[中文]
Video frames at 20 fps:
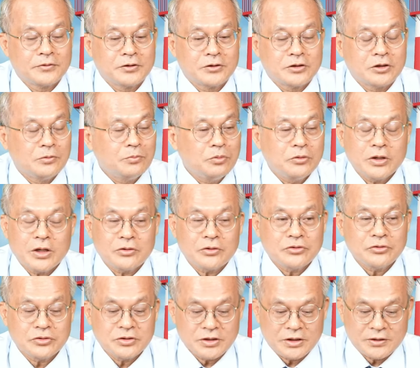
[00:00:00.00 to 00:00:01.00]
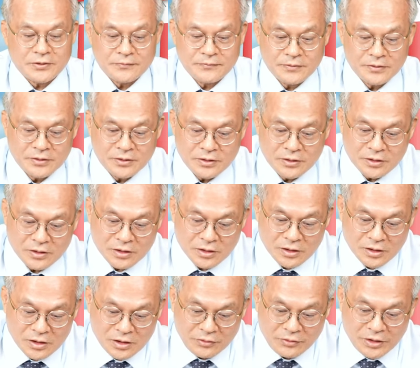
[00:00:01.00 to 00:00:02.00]
全部要修正，
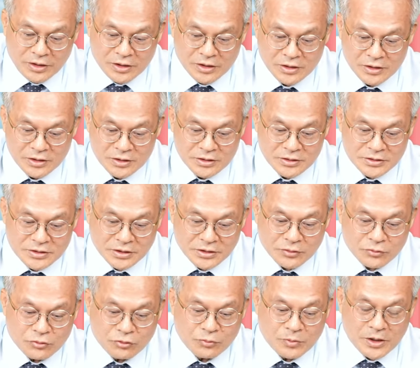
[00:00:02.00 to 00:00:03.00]
各位，这个股